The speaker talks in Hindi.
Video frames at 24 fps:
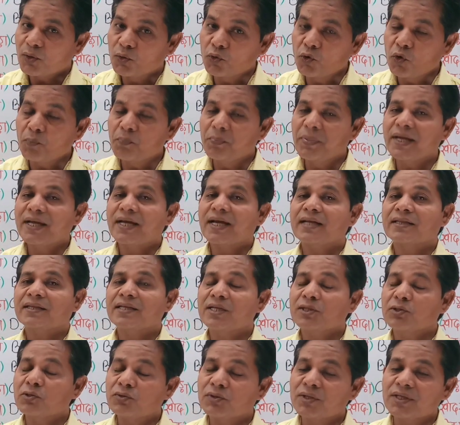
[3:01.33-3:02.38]
रूप भी
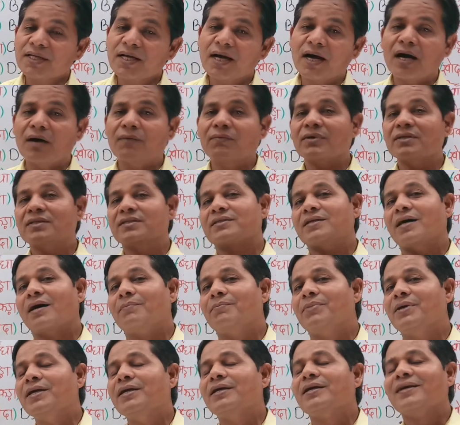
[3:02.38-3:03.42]
कहते हैं द्वितीय अवस्था
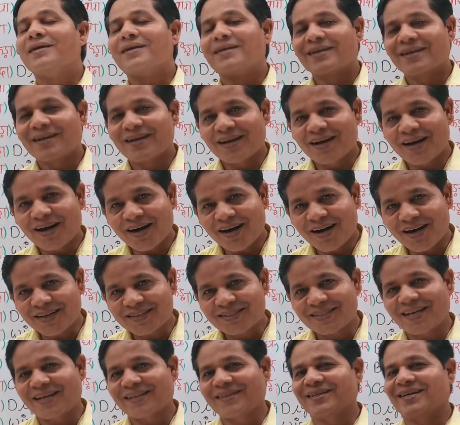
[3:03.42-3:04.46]
भी कहा
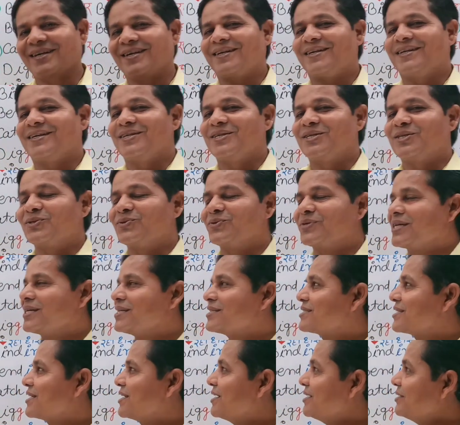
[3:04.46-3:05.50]
जाता है डियर
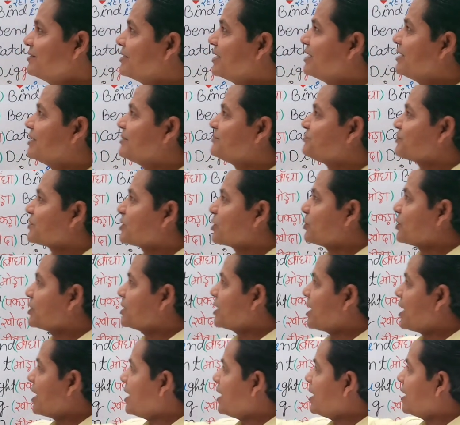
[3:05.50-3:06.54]
स्टूडेंट्स है ना तो
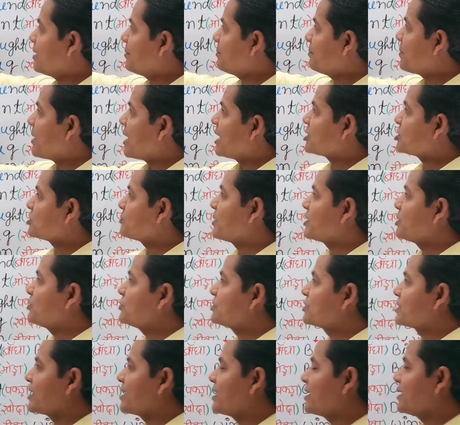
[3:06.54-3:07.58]
यहां हम पास्ट में
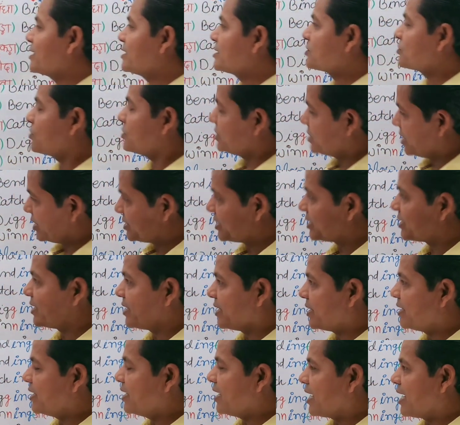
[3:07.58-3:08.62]
यूज करेंगे इसको चर्चा
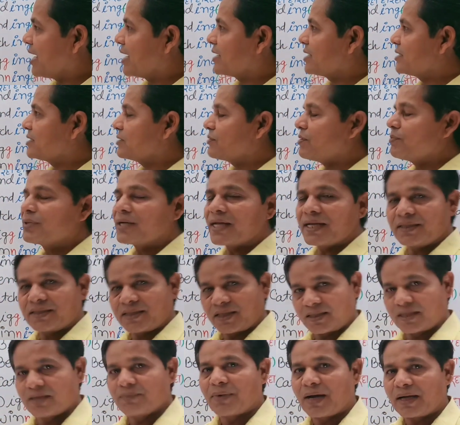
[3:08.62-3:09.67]
करेंगे आगे जब हम
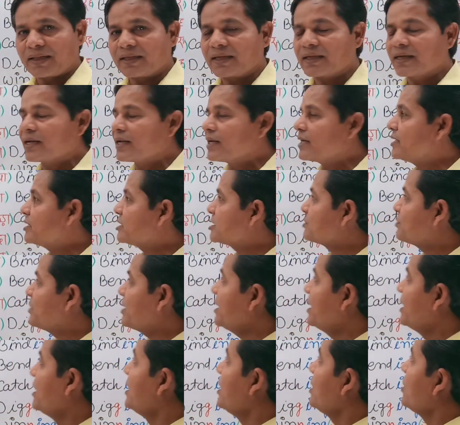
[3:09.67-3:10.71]
टेंसेस की बातें करेंगे
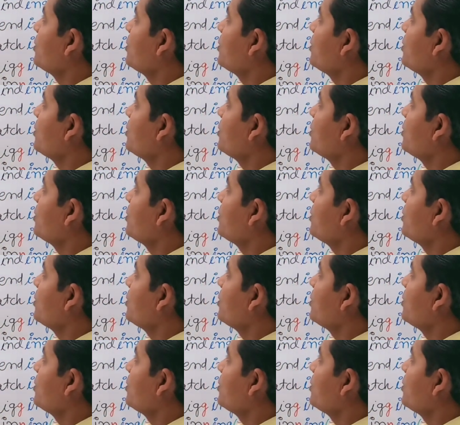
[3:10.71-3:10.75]
इसमें